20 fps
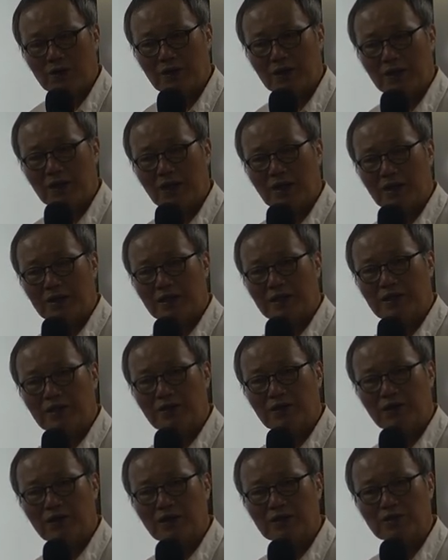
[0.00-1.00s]
그러니까
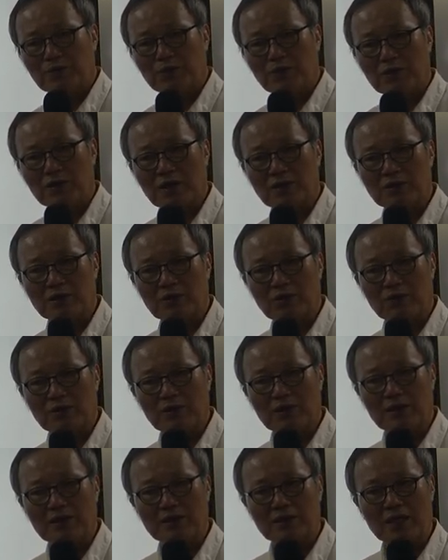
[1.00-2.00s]
기억에서 뭔가
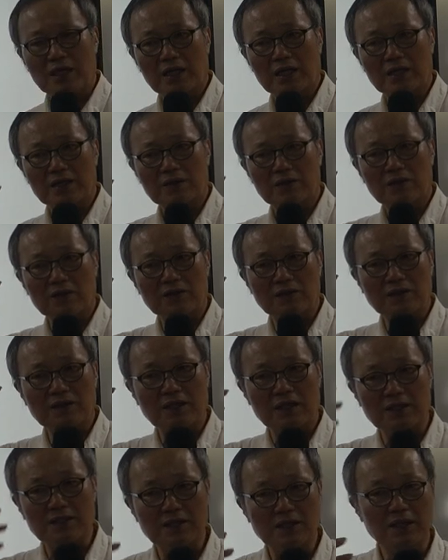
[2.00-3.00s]
떠올린다는 것
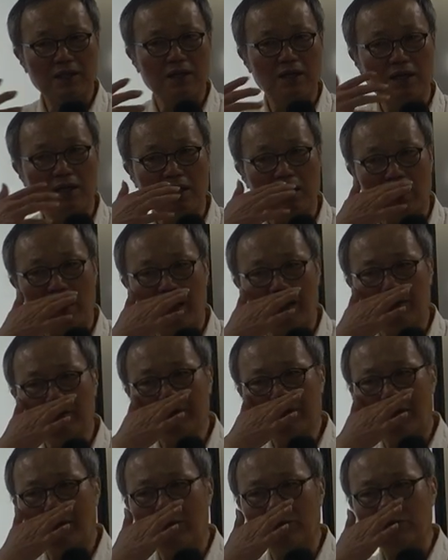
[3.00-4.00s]
자체가
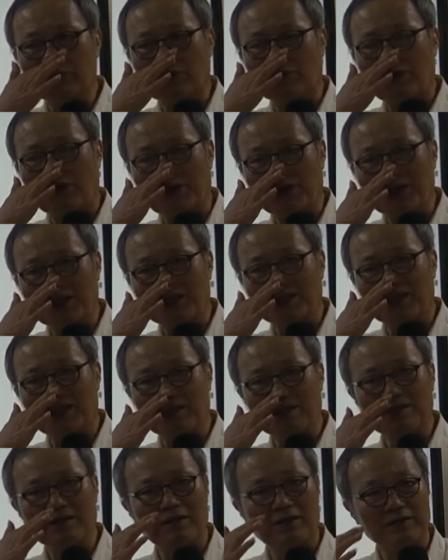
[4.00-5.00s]
아우라하고도
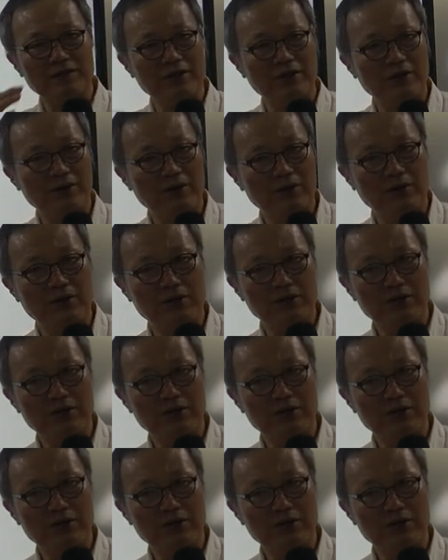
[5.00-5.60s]
관계되는 것 같아요.